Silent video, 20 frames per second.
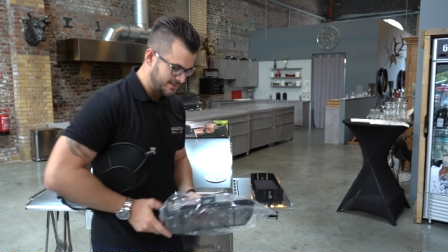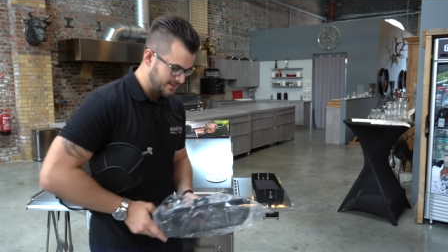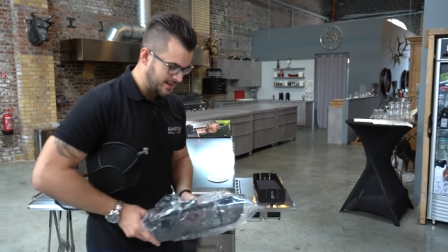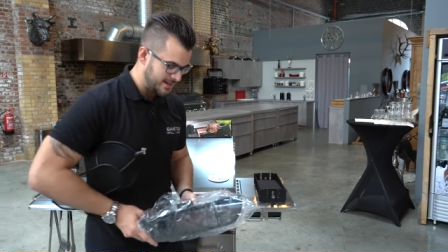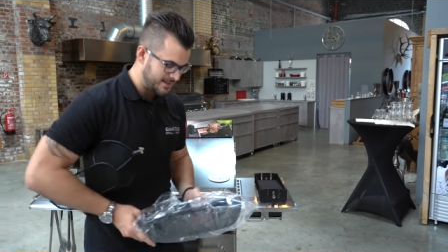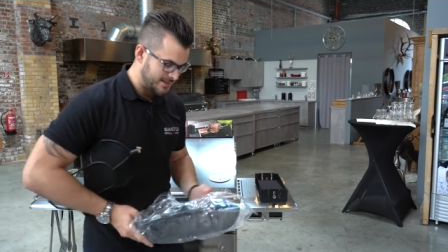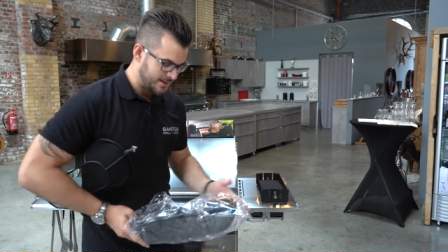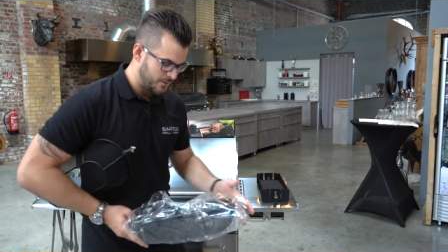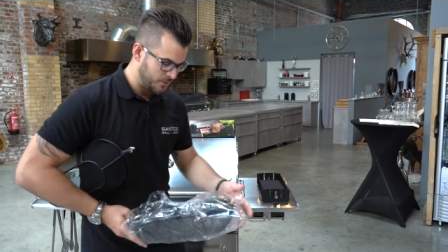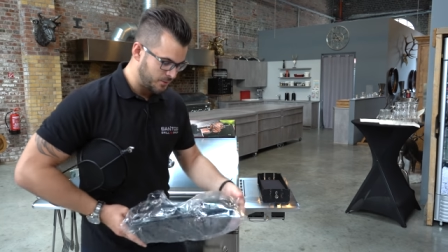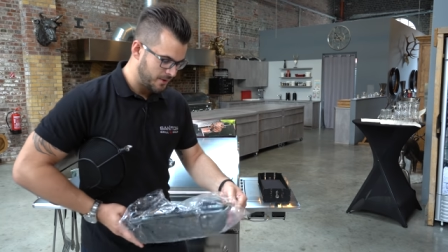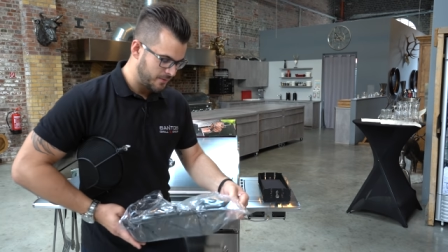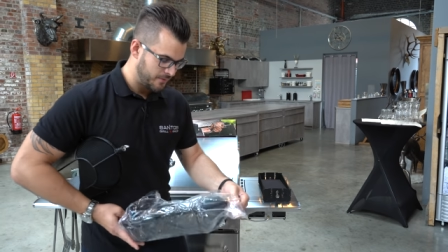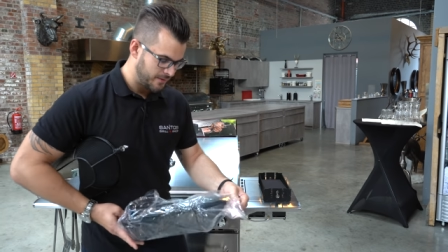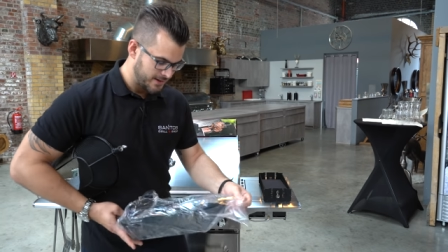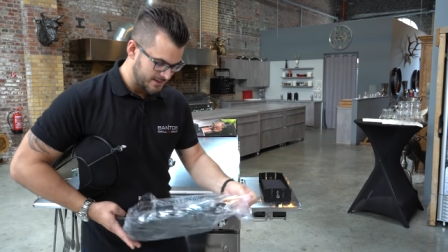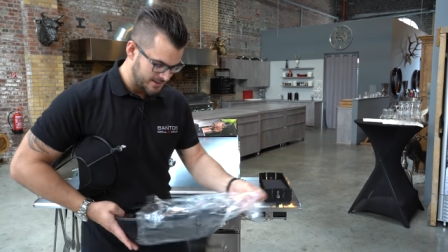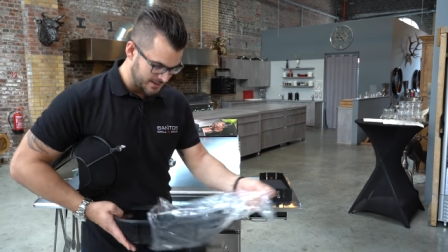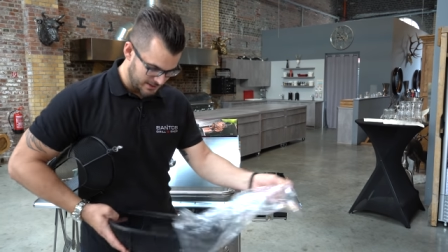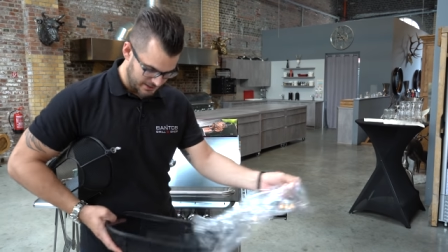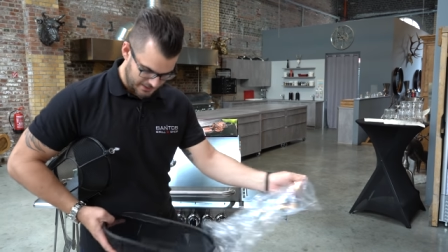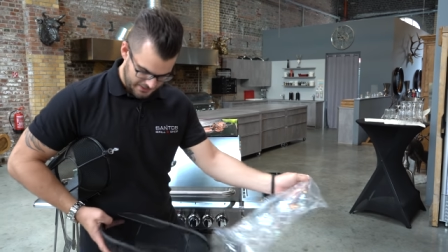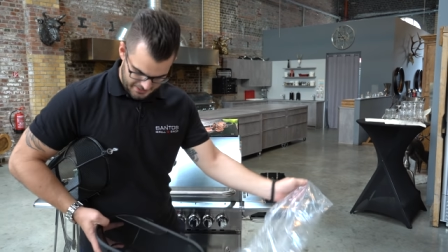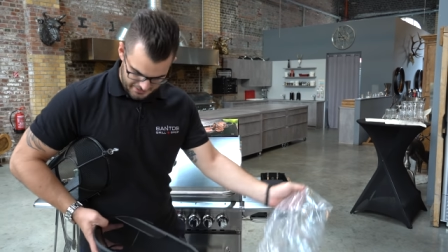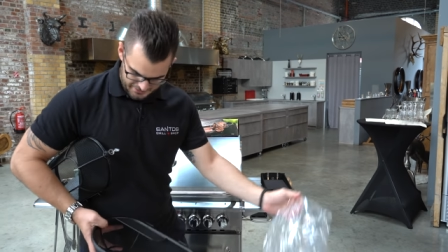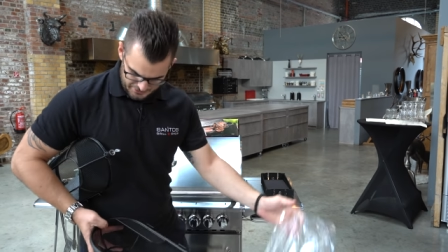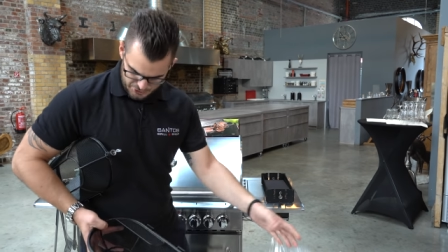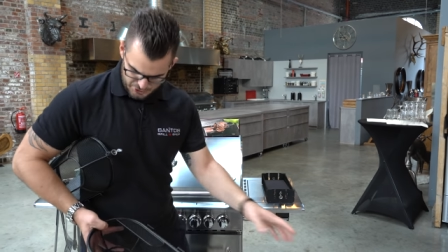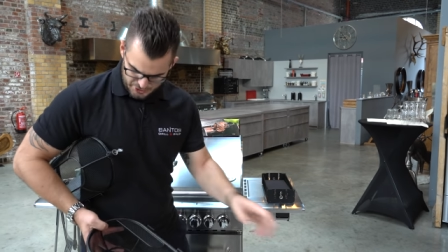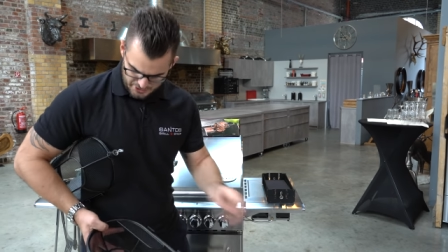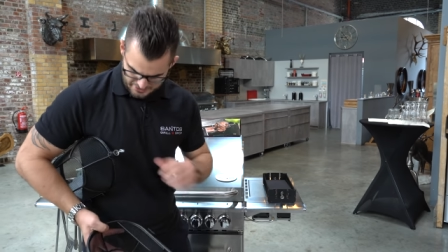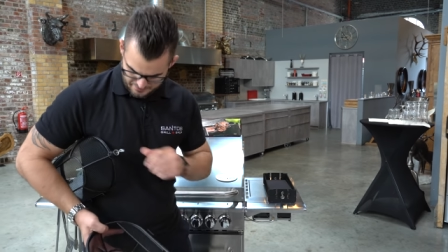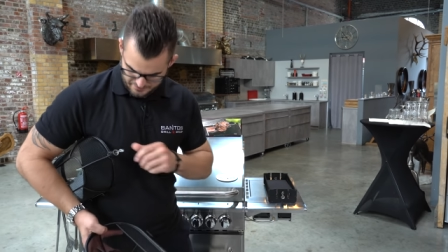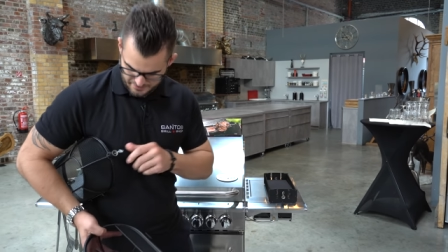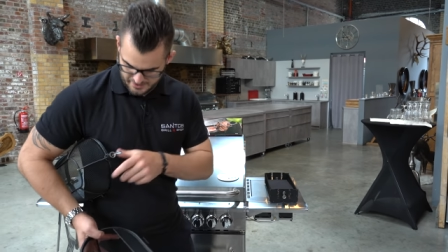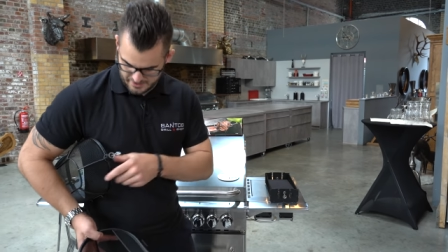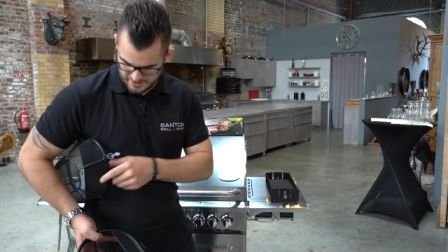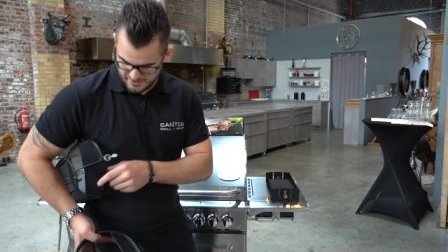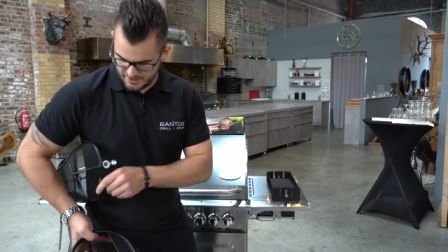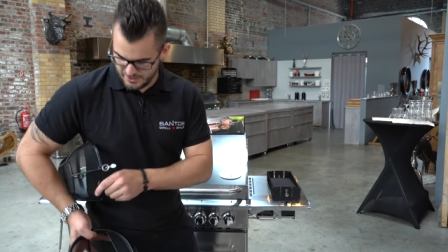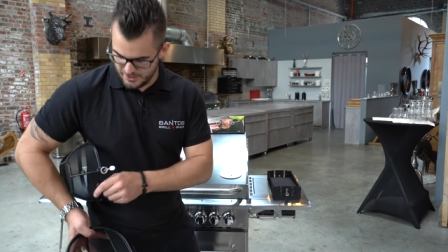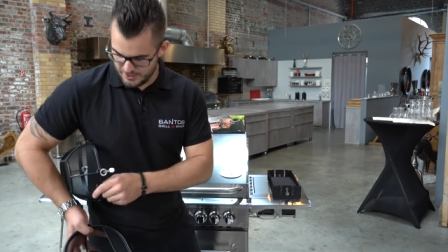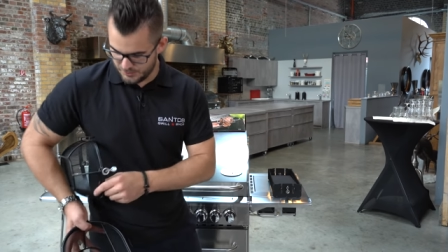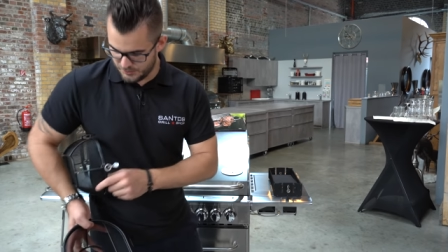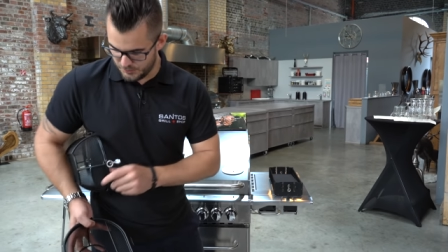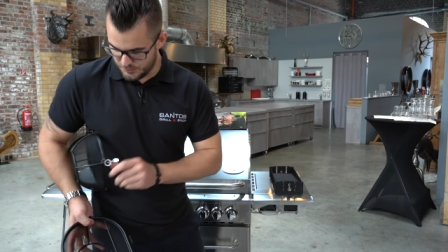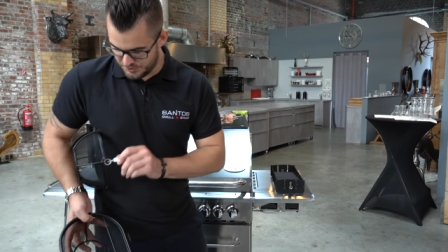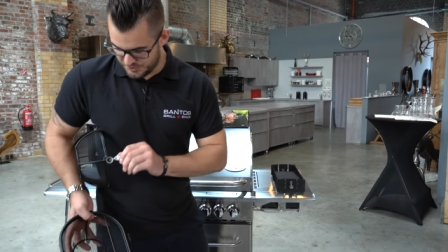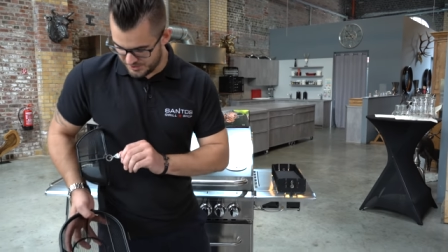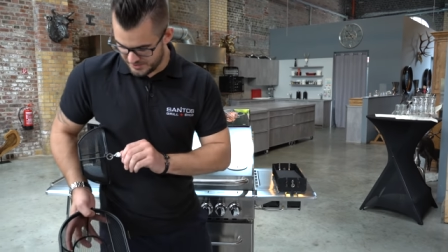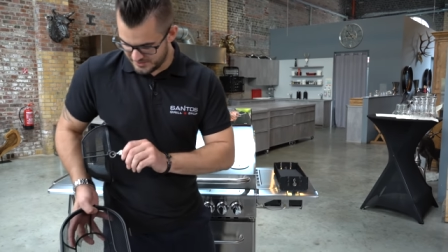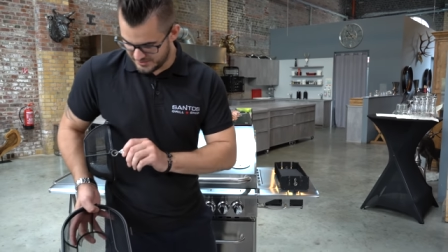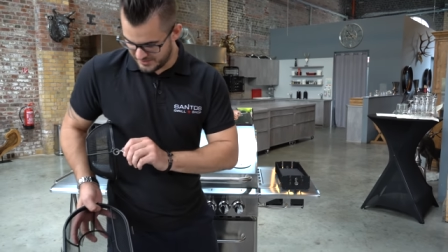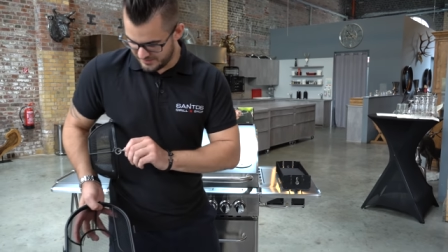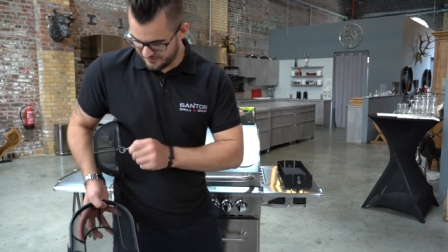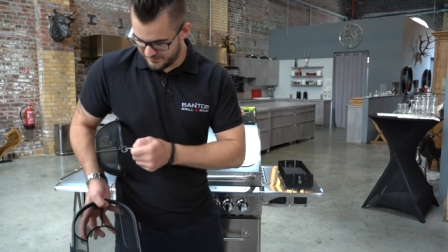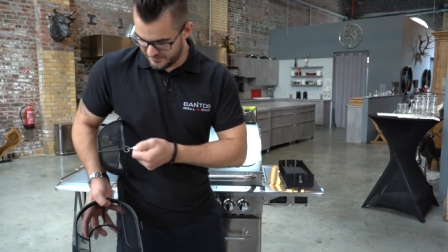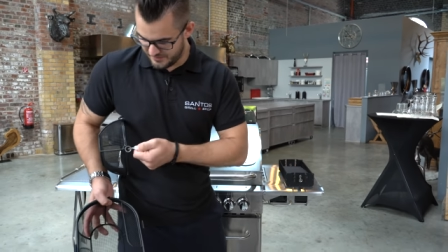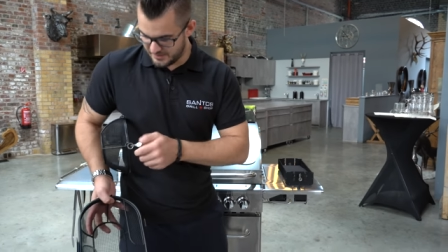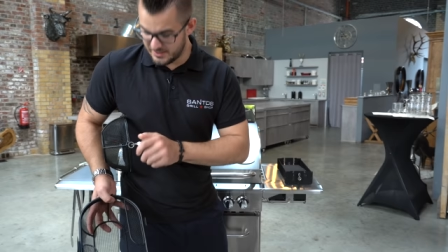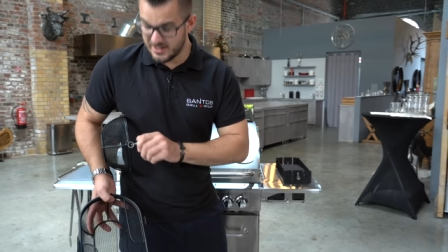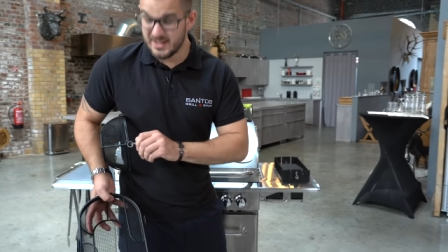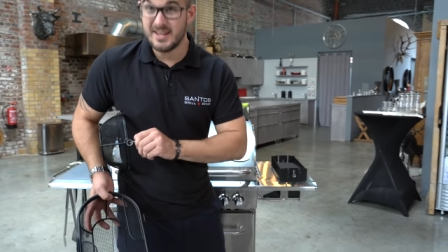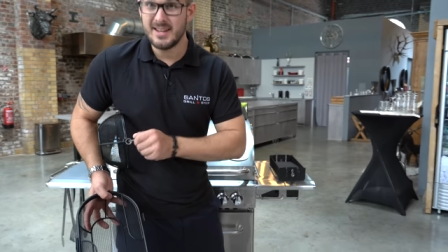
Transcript: sehr, sehr universell einstellbar durch das Gewinde